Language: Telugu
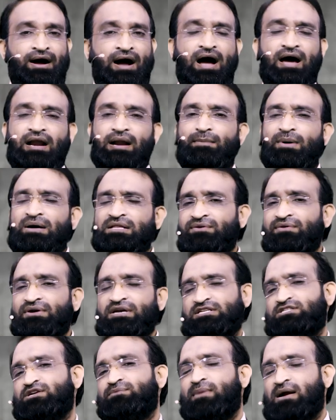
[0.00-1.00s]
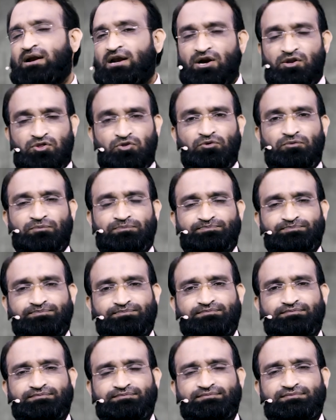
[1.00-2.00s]
ఆ రమాదేవి టీచర్ మాట్లాడుతూ
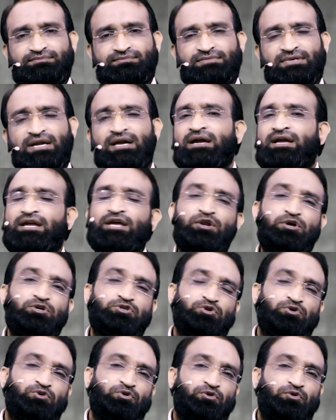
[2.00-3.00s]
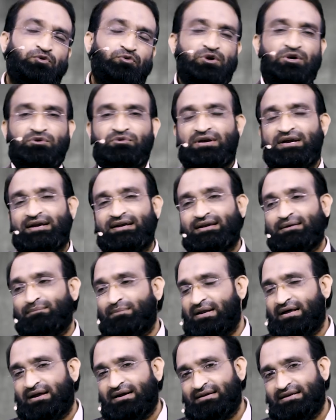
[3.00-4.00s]
ఈరోజు ఉన్నటువంటి
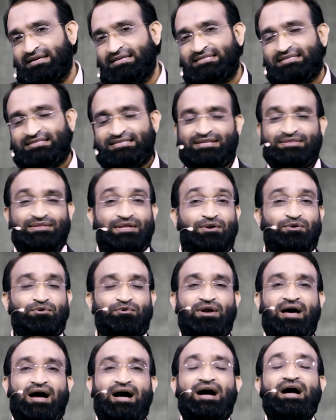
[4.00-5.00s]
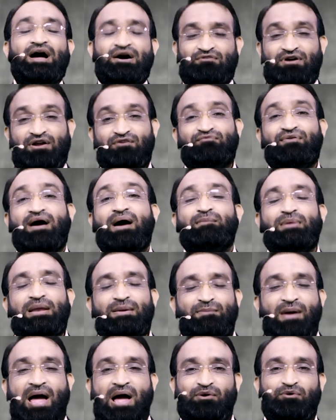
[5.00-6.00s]
మన టీచర్స్ అందరూ కూడా వాళ్ళ ఫ్యామిలీ
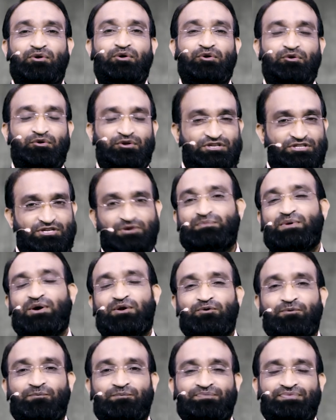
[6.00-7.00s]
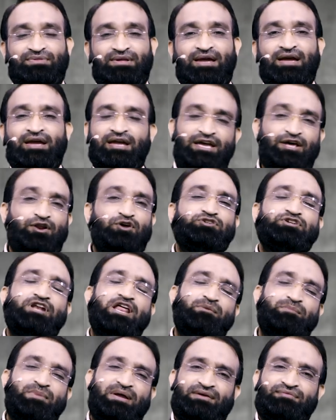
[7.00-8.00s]
బ్యాక్గ్రౌండ్ గురించి చెప్పారు ఈరోజు
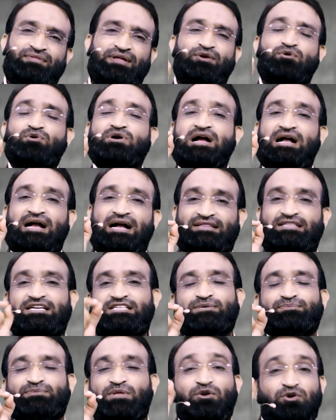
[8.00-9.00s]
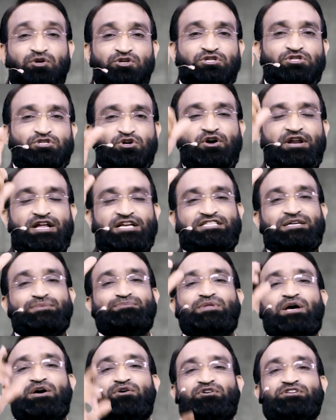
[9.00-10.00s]
నేను మీకు అందరికీ ఒక కథ చెప్తాను ఒక స్టోరీ
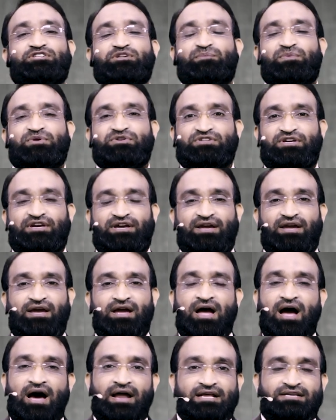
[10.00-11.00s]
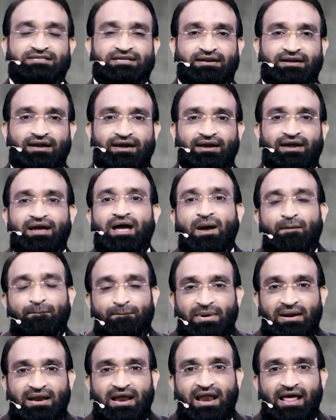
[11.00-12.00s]
చెప్తాను అని చెప్పేసి అనేసరికి
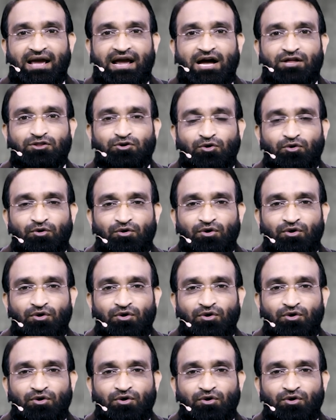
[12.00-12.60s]
పిల్లలే కాదు